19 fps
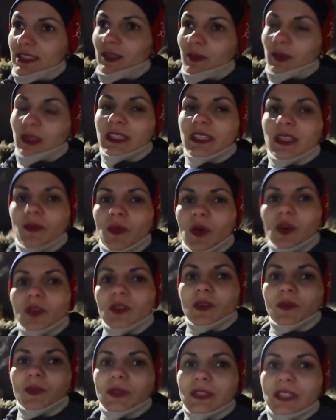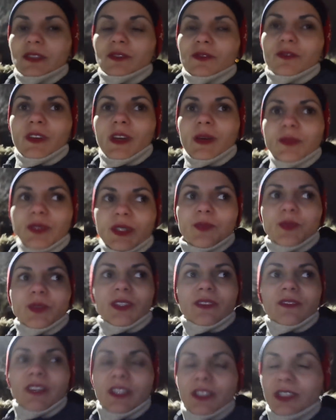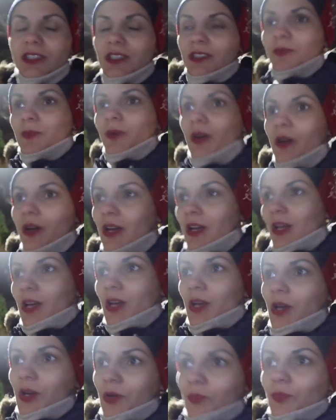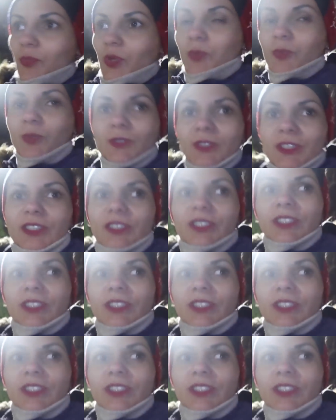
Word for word: zamiast samochodem postanowiłam się przewietrzyć, bo mój mózg